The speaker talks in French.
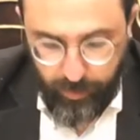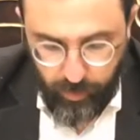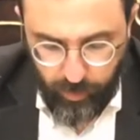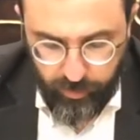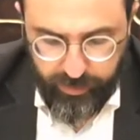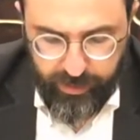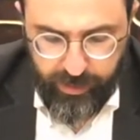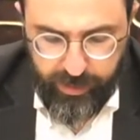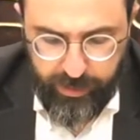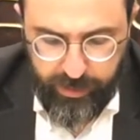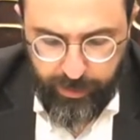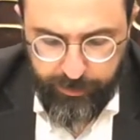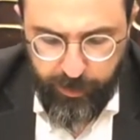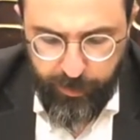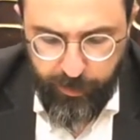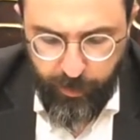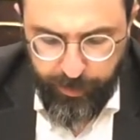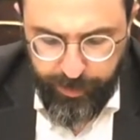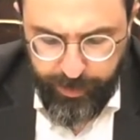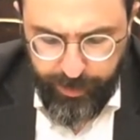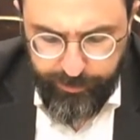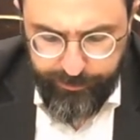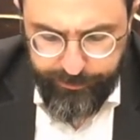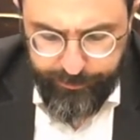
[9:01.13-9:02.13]
contre, Rachamim
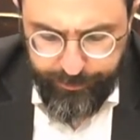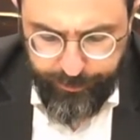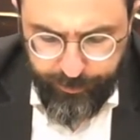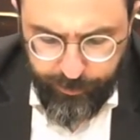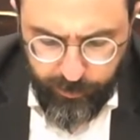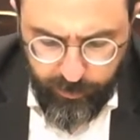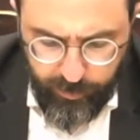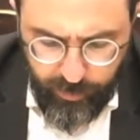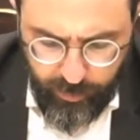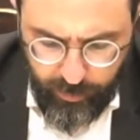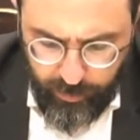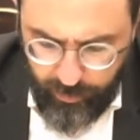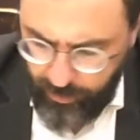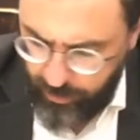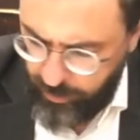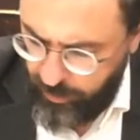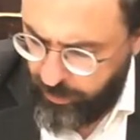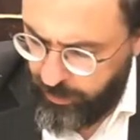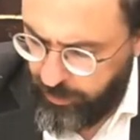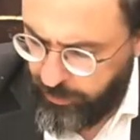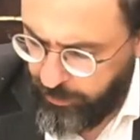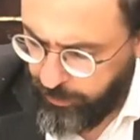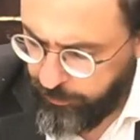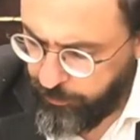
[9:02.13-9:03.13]
Omrim,
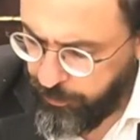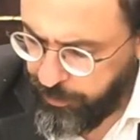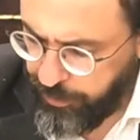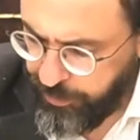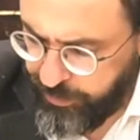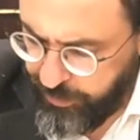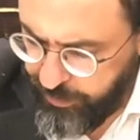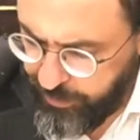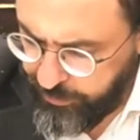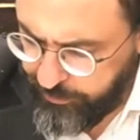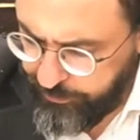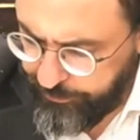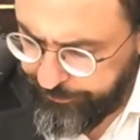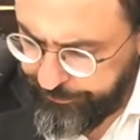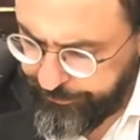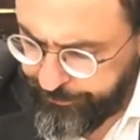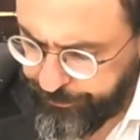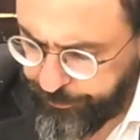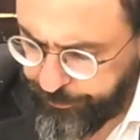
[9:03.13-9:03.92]
Rachamim ils disent